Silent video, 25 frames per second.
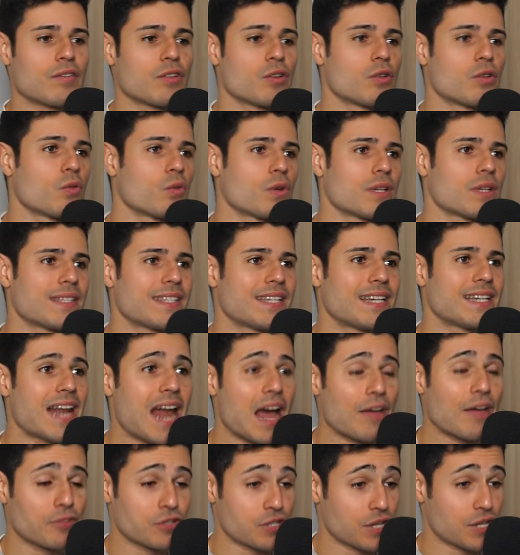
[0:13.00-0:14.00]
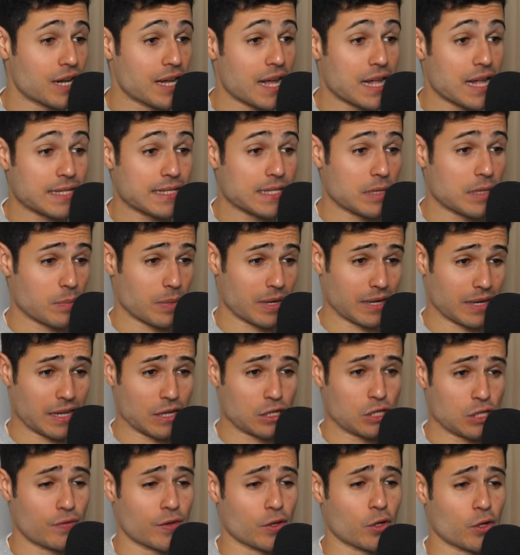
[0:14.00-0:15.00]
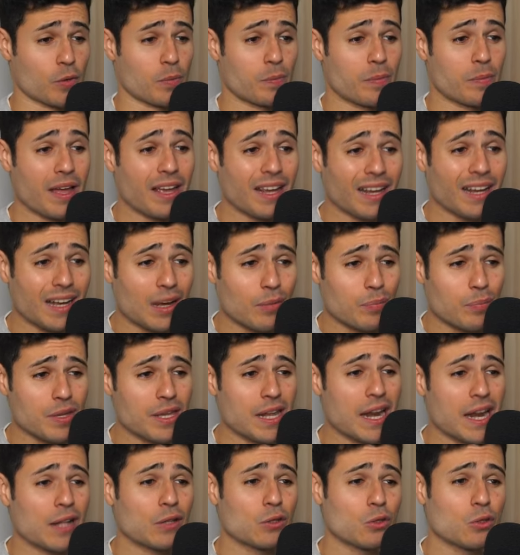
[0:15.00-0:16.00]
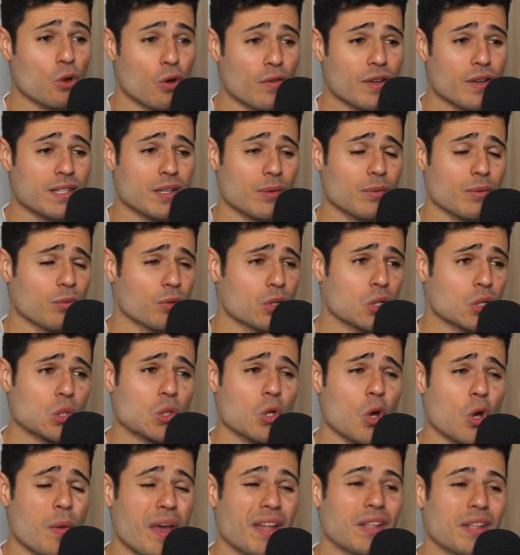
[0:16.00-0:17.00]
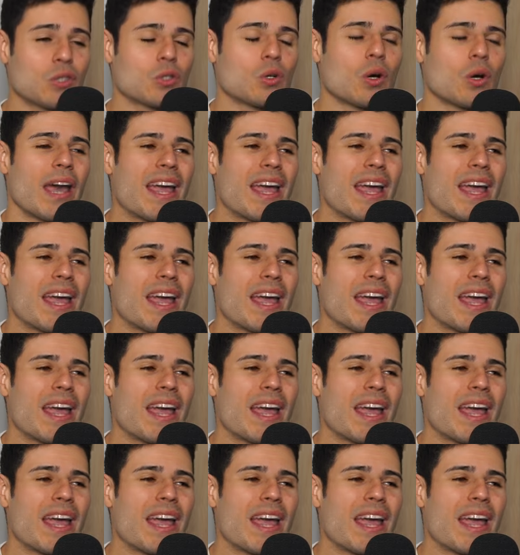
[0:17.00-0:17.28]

con questi grafici, ragazzi, perché ci fanno ben capire dove siamo in questo momento